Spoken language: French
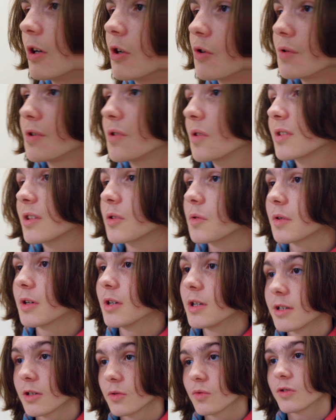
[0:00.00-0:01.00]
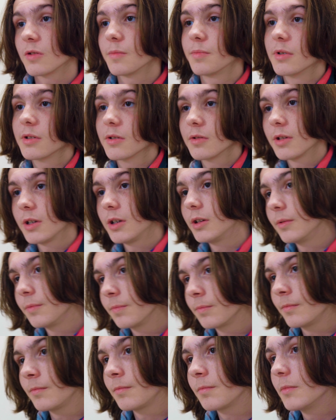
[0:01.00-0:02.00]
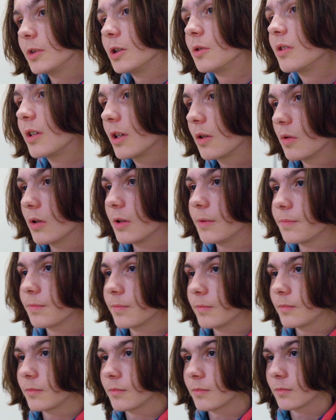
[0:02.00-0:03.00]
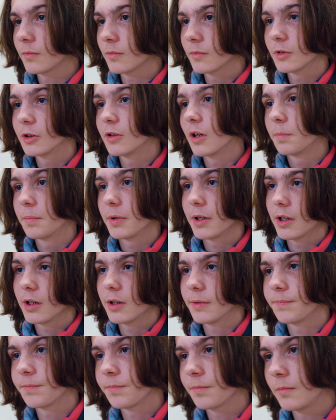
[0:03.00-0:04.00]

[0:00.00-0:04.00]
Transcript: Je suis sûr, que c'est toi qui les as tous empoisonnés. Mais tu sais quoi Tu vas payer.